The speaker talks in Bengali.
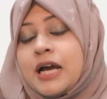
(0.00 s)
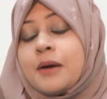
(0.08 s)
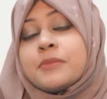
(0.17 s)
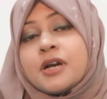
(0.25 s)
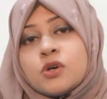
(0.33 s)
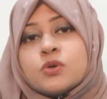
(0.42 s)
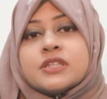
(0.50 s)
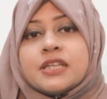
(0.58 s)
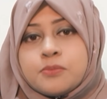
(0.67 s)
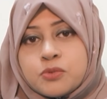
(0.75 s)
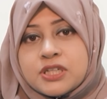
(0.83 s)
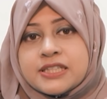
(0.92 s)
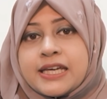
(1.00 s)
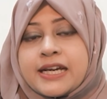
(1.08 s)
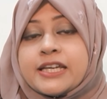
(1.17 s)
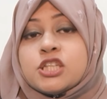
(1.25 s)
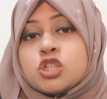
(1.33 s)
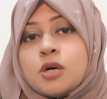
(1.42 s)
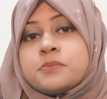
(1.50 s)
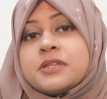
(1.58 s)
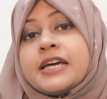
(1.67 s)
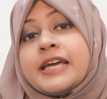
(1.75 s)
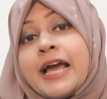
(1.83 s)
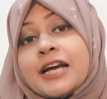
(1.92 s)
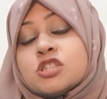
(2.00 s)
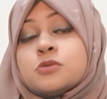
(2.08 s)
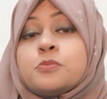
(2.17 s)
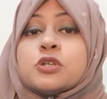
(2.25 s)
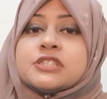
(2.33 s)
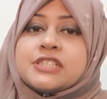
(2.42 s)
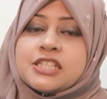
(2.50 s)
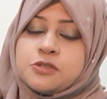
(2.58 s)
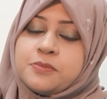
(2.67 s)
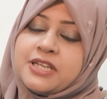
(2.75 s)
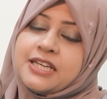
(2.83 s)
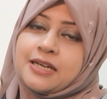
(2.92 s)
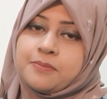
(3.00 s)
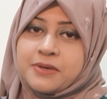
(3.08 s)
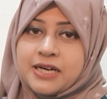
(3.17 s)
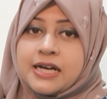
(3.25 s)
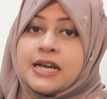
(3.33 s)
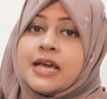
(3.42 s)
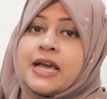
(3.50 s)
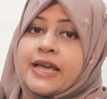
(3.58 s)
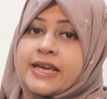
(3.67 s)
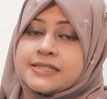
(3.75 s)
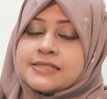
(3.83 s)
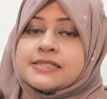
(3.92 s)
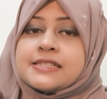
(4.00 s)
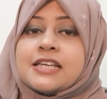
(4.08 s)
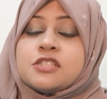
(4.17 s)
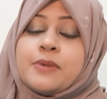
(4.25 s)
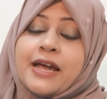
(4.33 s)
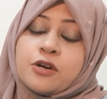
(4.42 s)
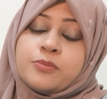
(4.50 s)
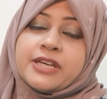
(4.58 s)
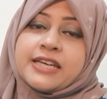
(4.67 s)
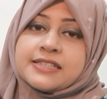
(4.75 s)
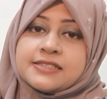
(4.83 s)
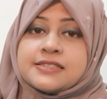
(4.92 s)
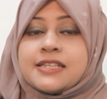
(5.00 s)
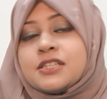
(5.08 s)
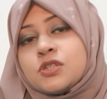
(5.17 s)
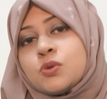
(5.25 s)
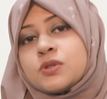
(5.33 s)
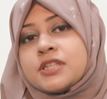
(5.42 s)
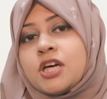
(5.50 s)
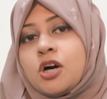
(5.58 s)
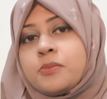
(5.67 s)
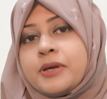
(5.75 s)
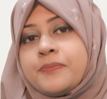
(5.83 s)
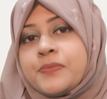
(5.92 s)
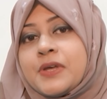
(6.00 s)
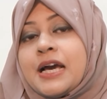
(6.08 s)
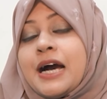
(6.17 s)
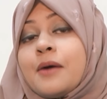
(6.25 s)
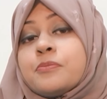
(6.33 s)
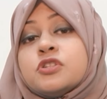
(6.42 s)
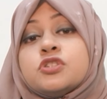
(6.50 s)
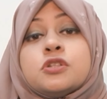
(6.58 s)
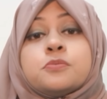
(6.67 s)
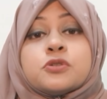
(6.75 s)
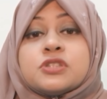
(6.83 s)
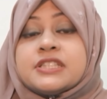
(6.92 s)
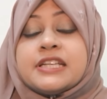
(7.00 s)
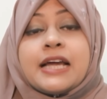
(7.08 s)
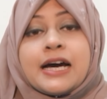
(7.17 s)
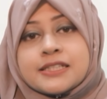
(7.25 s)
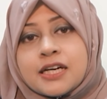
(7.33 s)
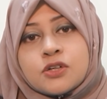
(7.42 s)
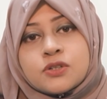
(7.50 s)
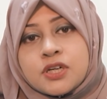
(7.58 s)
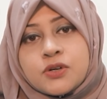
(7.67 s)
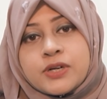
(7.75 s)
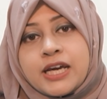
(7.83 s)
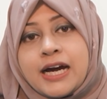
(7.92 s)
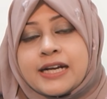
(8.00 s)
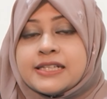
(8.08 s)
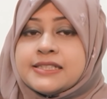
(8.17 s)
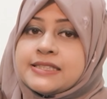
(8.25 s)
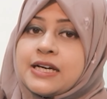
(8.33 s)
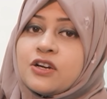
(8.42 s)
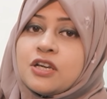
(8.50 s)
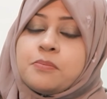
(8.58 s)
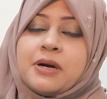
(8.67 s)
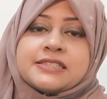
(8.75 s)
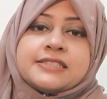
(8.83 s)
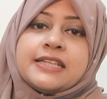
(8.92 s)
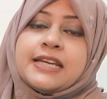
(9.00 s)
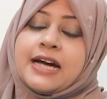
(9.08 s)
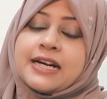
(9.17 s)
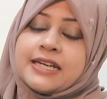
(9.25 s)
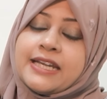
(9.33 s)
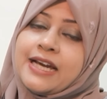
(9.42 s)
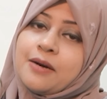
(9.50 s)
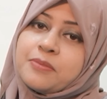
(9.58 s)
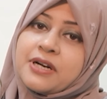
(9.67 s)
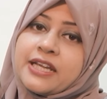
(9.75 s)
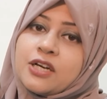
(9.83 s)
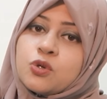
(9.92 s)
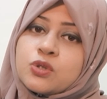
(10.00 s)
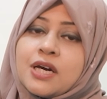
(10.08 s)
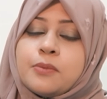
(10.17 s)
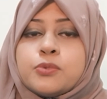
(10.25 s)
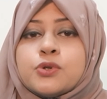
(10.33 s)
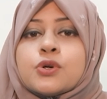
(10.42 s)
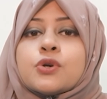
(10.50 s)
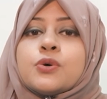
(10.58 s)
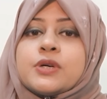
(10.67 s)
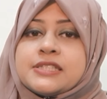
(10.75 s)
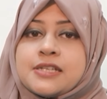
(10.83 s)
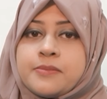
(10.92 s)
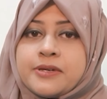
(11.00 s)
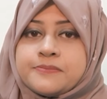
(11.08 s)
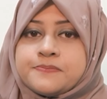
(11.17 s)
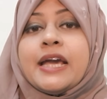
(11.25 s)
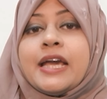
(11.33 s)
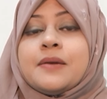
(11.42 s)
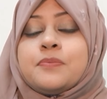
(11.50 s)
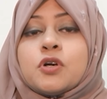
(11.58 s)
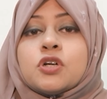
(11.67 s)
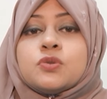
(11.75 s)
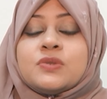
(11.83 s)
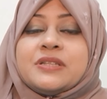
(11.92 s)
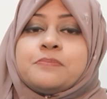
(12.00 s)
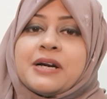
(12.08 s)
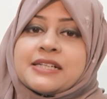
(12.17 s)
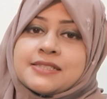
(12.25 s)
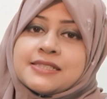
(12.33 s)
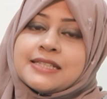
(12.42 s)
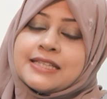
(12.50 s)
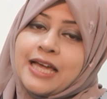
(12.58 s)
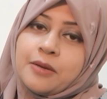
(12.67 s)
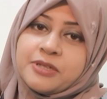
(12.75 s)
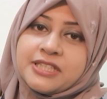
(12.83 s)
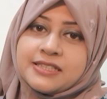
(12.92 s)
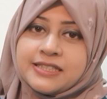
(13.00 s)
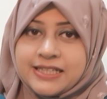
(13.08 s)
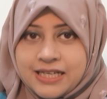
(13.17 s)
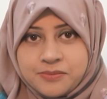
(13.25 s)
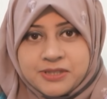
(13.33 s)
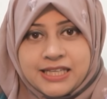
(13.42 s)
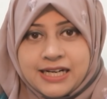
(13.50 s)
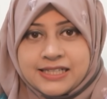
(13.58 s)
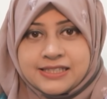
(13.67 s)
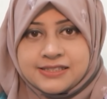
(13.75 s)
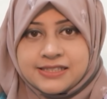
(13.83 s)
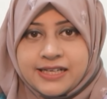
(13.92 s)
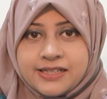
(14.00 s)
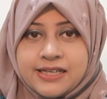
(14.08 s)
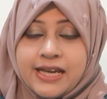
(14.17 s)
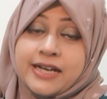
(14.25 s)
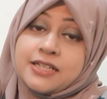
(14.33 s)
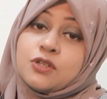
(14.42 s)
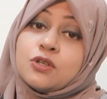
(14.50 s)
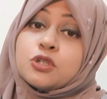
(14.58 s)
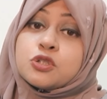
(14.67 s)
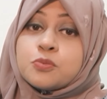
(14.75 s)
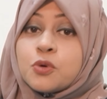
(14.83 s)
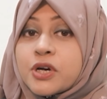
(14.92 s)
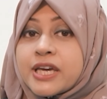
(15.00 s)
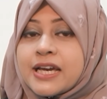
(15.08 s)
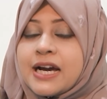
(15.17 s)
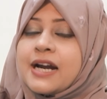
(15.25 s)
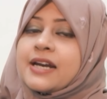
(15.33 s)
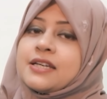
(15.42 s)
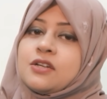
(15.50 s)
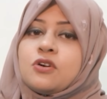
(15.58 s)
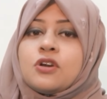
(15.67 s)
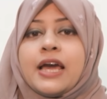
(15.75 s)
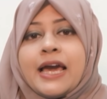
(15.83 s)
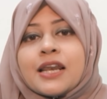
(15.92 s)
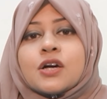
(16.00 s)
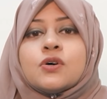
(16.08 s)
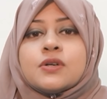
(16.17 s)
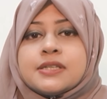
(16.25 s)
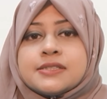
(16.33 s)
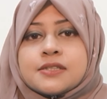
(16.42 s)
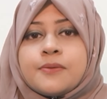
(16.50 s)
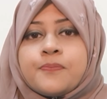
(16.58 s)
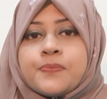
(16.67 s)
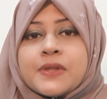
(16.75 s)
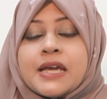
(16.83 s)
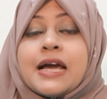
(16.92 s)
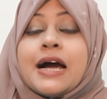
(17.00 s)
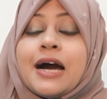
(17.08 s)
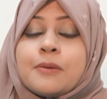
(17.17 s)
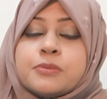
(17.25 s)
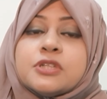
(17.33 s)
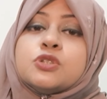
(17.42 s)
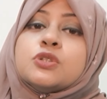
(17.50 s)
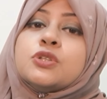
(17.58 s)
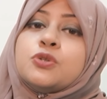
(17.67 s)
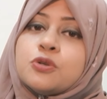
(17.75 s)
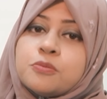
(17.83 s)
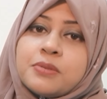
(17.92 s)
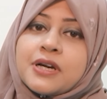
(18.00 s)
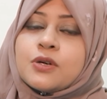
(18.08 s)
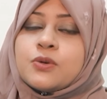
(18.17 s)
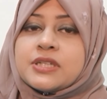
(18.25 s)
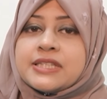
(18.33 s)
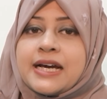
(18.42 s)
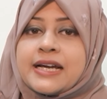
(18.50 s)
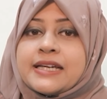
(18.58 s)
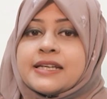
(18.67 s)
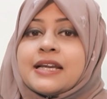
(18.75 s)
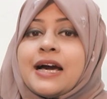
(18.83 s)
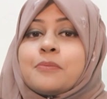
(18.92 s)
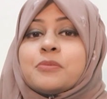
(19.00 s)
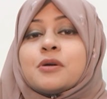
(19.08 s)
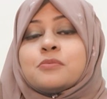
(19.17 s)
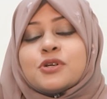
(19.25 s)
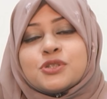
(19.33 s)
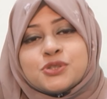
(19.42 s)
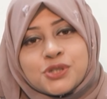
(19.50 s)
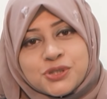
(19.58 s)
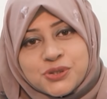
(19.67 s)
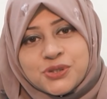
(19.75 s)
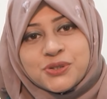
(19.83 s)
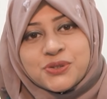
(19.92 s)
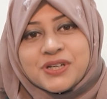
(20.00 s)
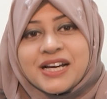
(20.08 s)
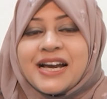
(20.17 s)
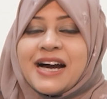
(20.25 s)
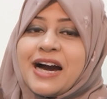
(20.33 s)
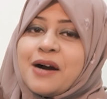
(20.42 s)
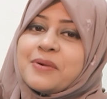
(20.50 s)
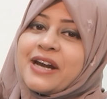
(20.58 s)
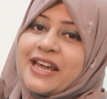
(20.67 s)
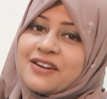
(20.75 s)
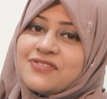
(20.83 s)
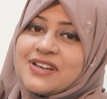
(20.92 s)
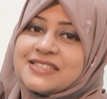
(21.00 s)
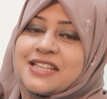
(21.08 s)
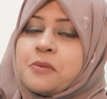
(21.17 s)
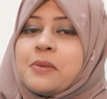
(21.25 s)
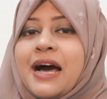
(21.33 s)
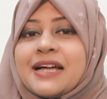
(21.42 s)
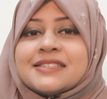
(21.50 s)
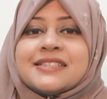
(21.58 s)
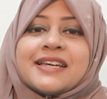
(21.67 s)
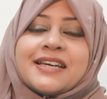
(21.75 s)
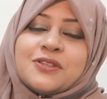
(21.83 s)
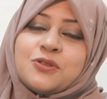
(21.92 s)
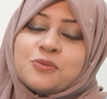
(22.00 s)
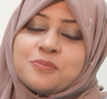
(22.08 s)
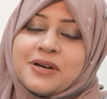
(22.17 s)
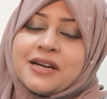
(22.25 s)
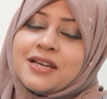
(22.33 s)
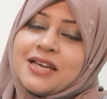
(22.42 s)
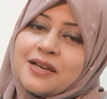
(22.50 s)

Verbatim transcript: আমরা রুগীদের বলে থাকি সপ্তাহে একশো মিনিট আপনার এক্সারসাইজ বা অ্যারোবিক এক্সারসাইজ করতে হবে আপনি যদি প্রতিদিন আধা ঘন্টা করে হাঁটেন তাহলে পাঁচ দিন হাঁটলেই আপনার এই কোটা পূরণ হয়ে যাবে এরপর দুটি পার্সোনাল হ্যাবিটের দিকে আমি তাকাতে চাই একটা হলো স্মোকিং আর একটা হলো অ্যালকোহলিজম আপনি যদি ধূমপান করে থাকেন আপনার বয়স যতই হোক আমার অ্যাডভাইস থাকবে আজ থেকে ধূমপান